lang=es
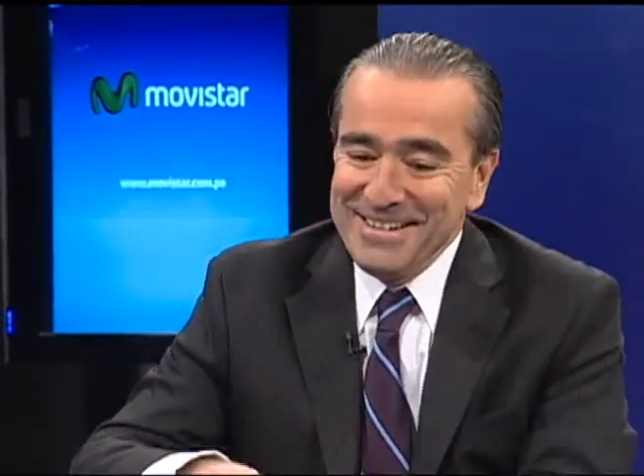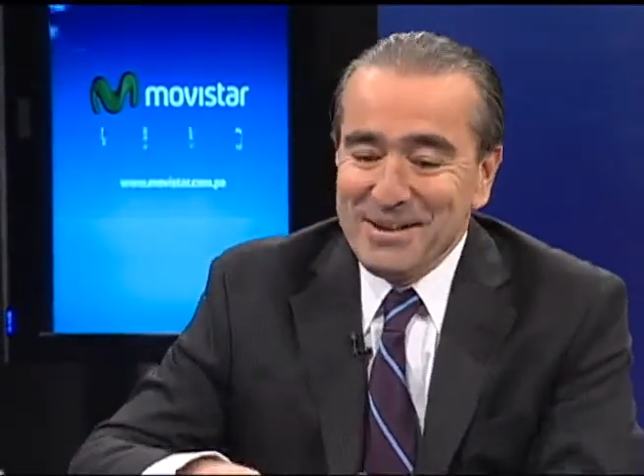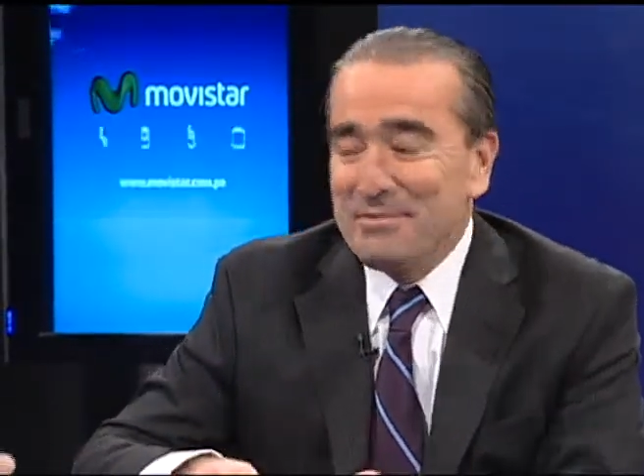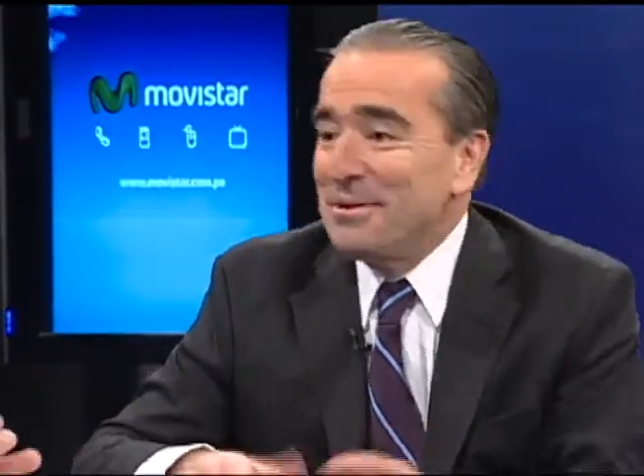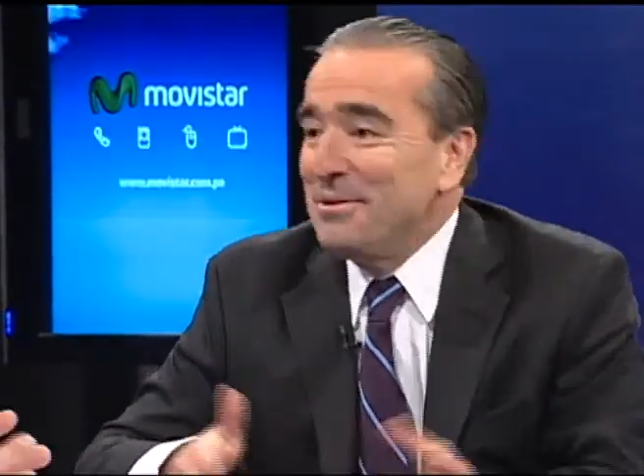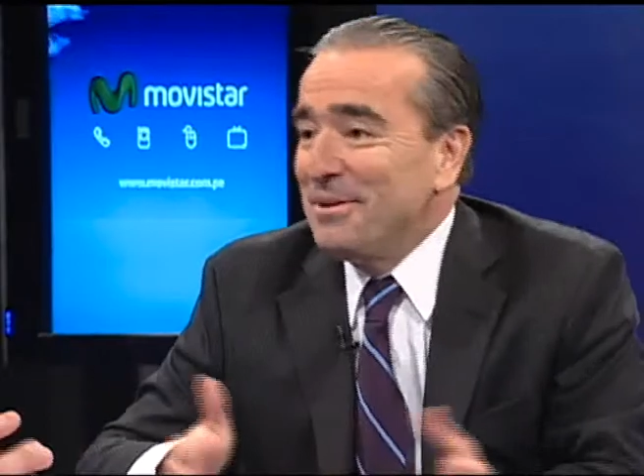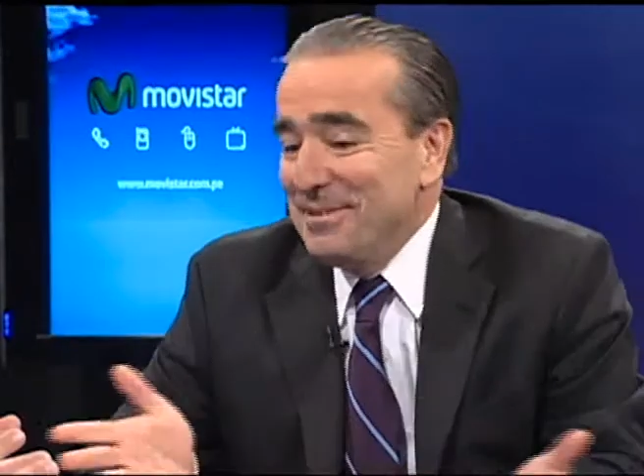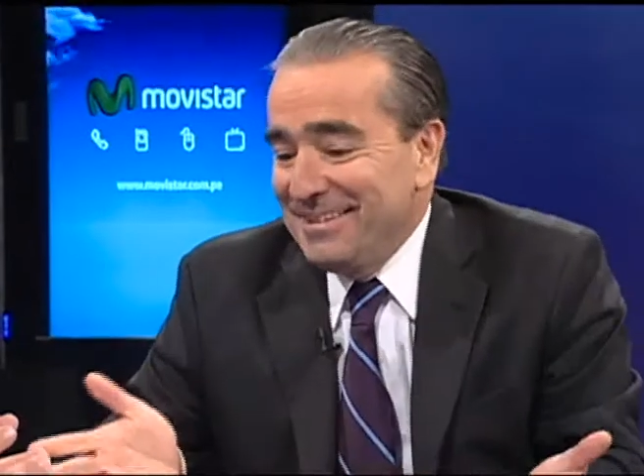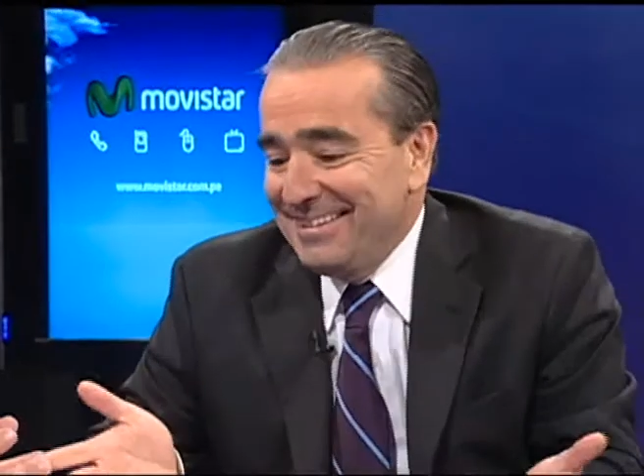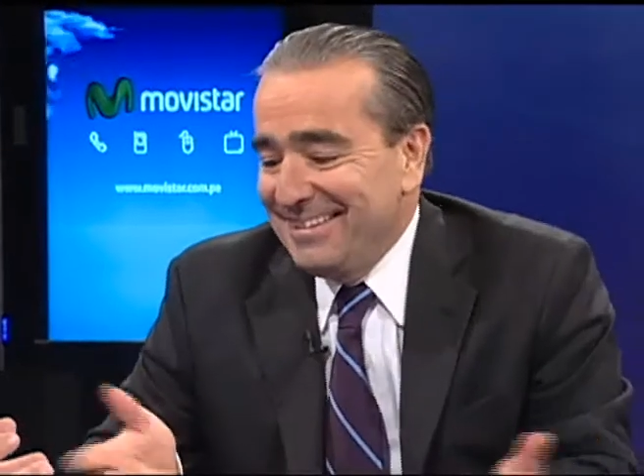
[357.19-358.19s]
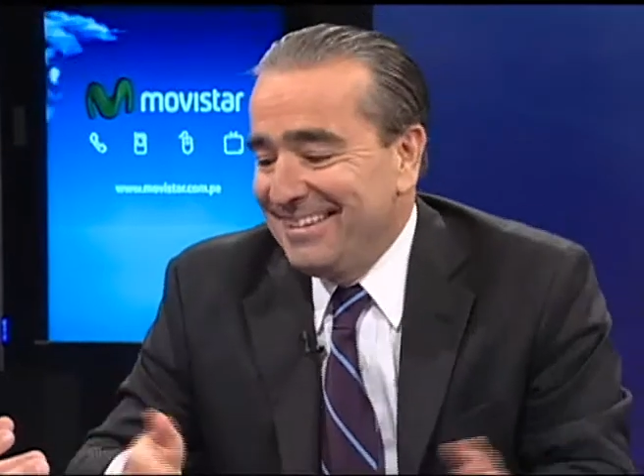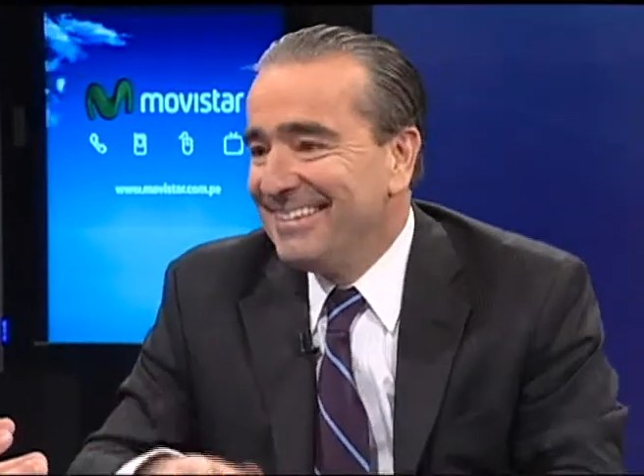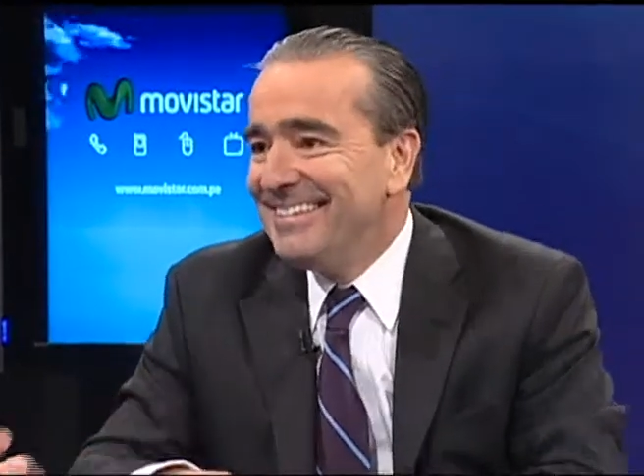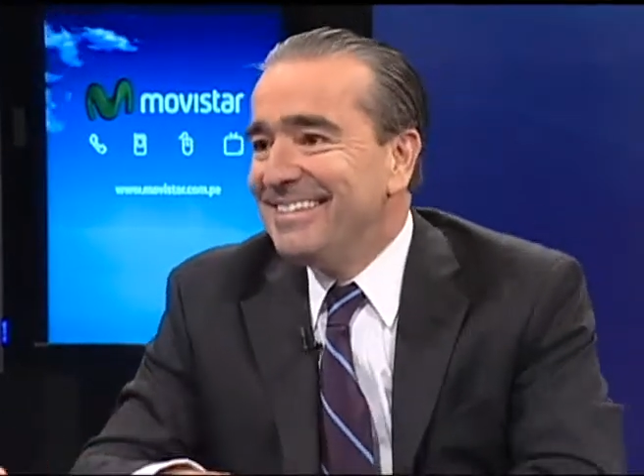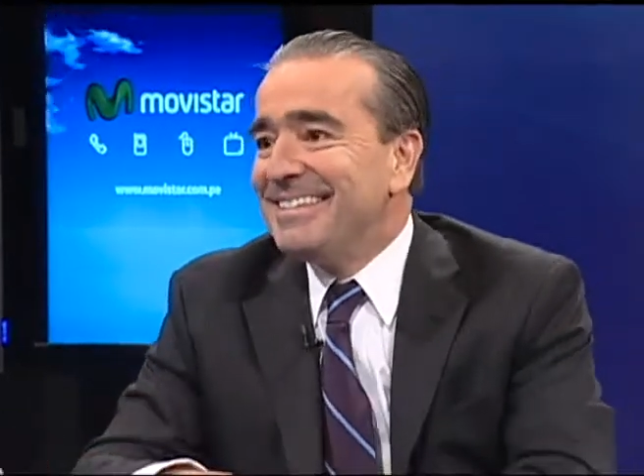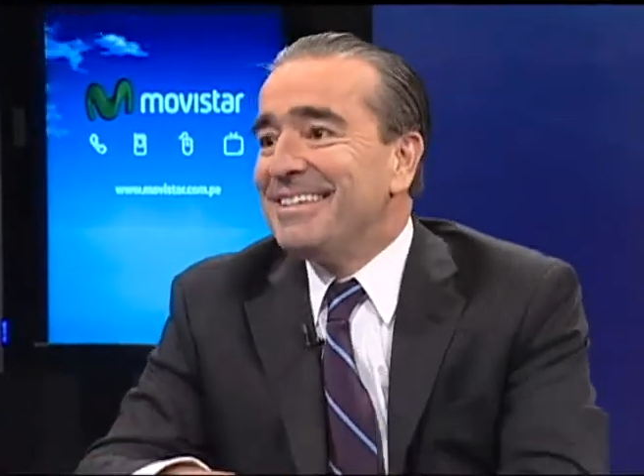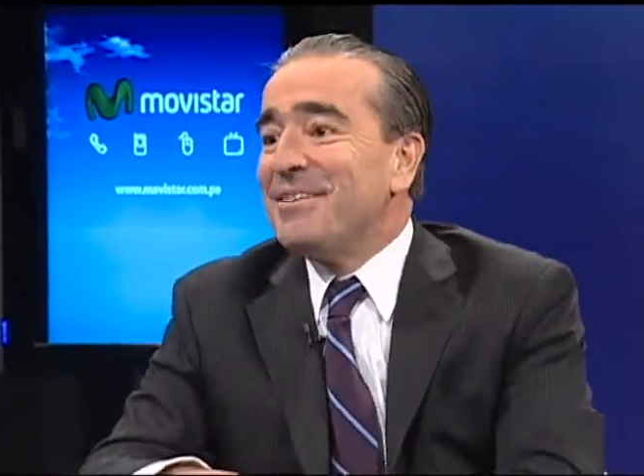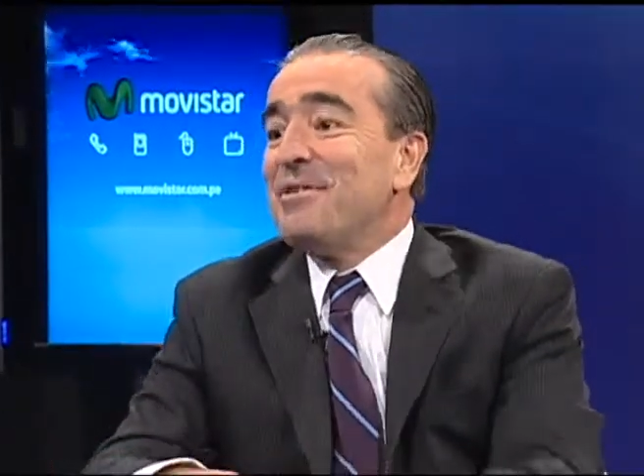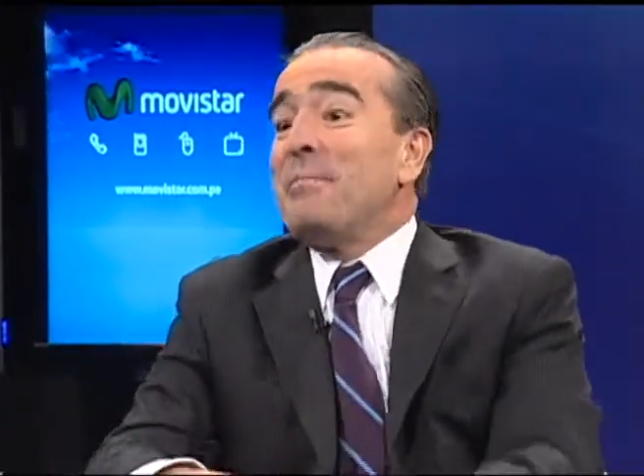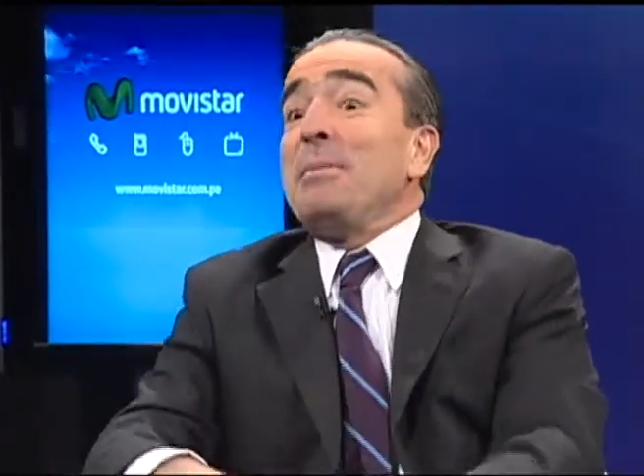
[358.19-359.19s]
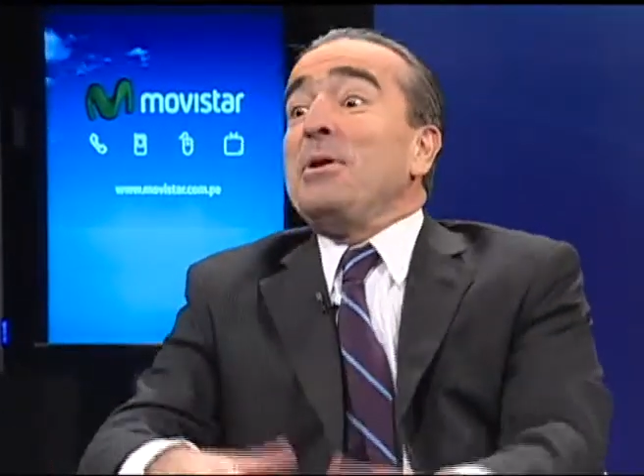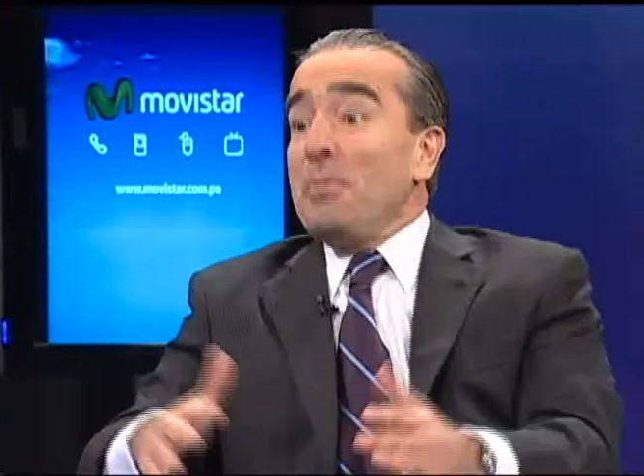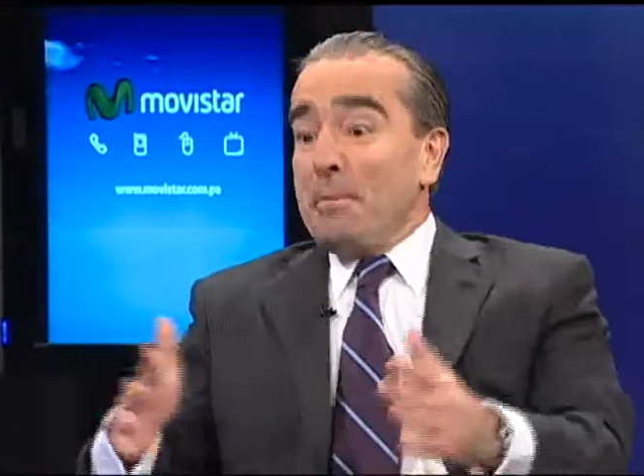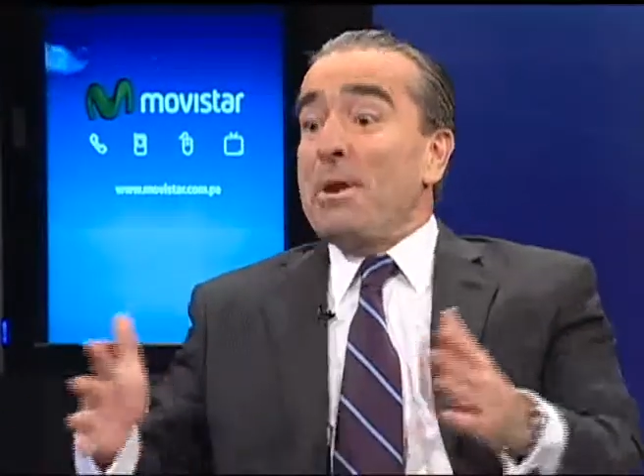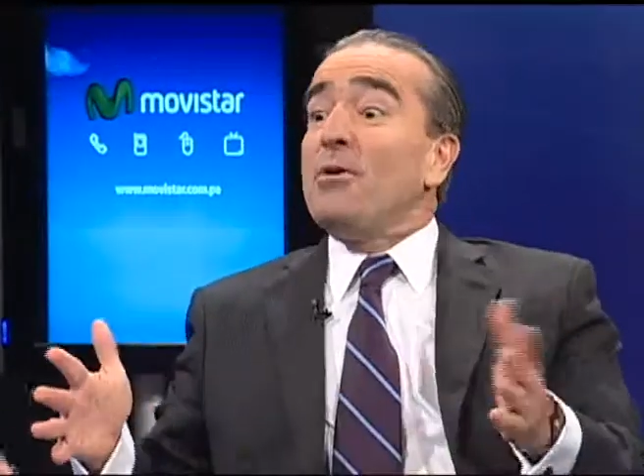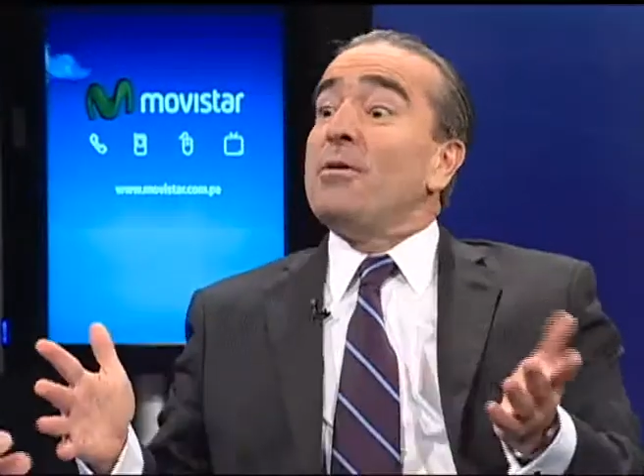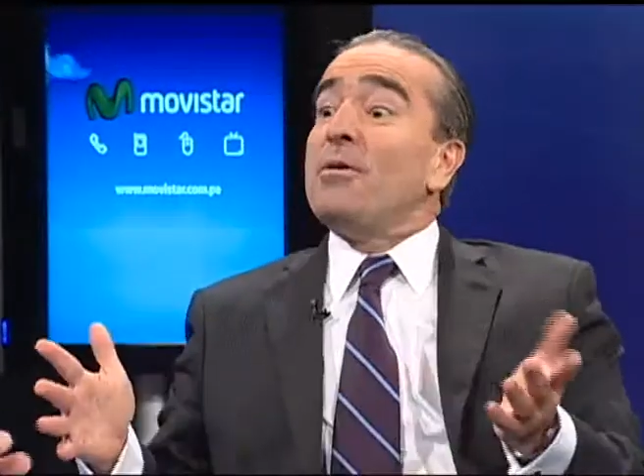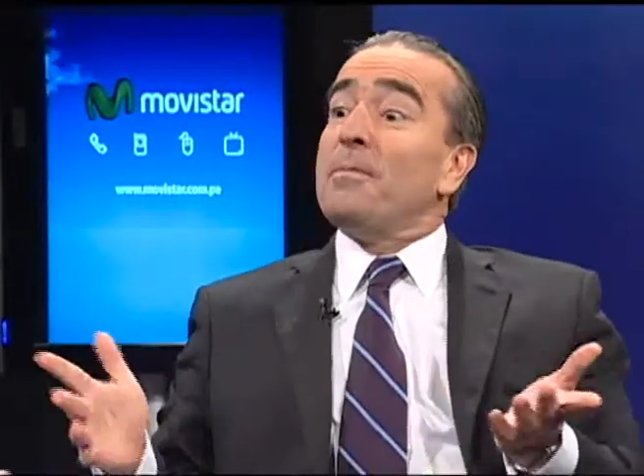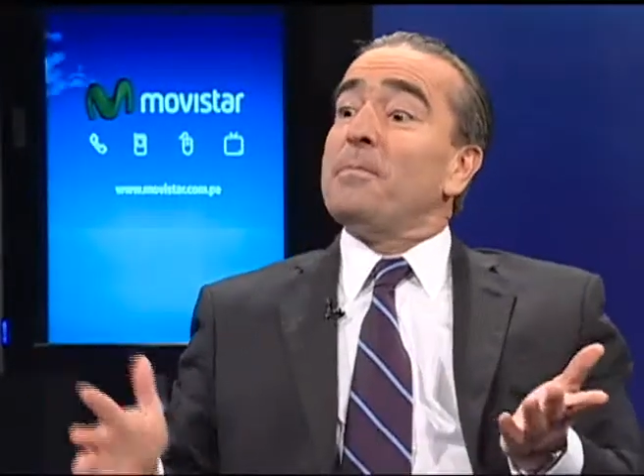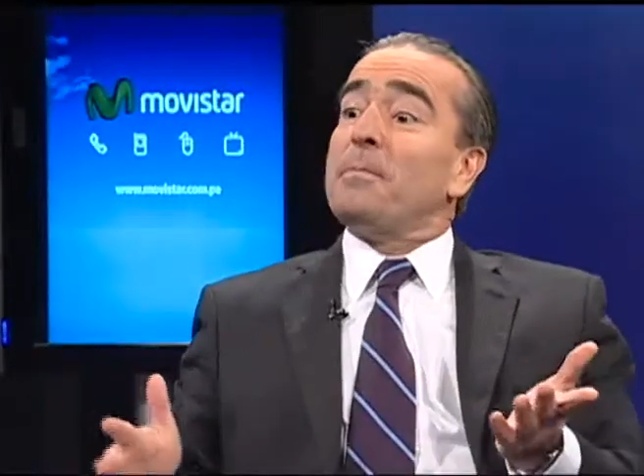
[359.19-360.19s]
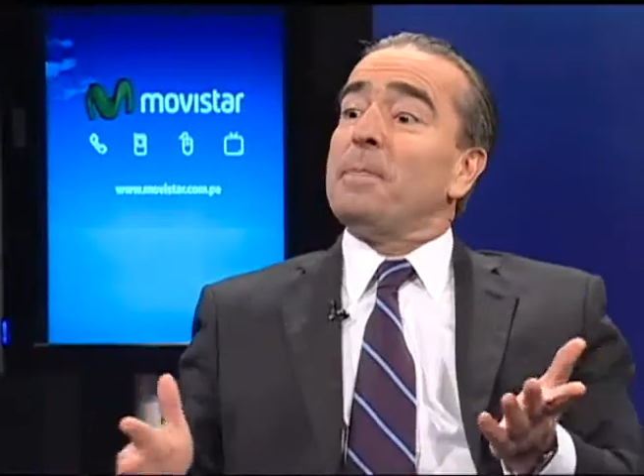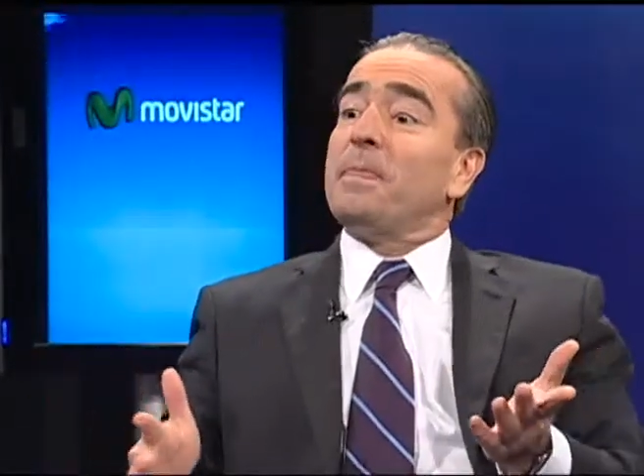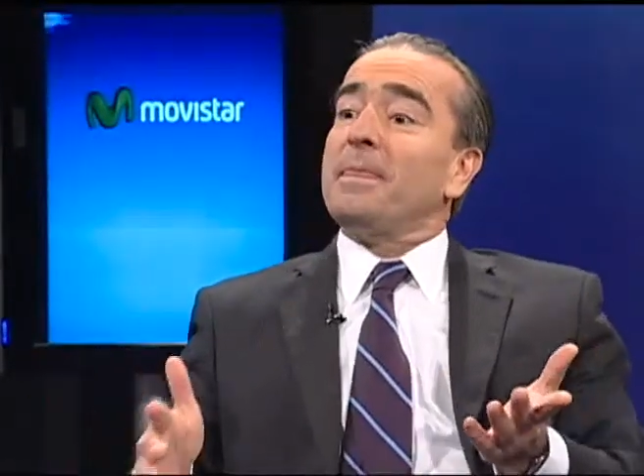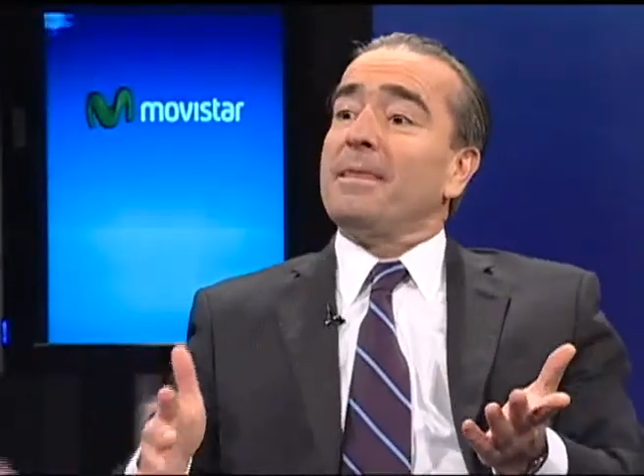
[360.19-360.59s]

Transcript: dentro de la línea. Ah, pero, pero, dentro de la línea de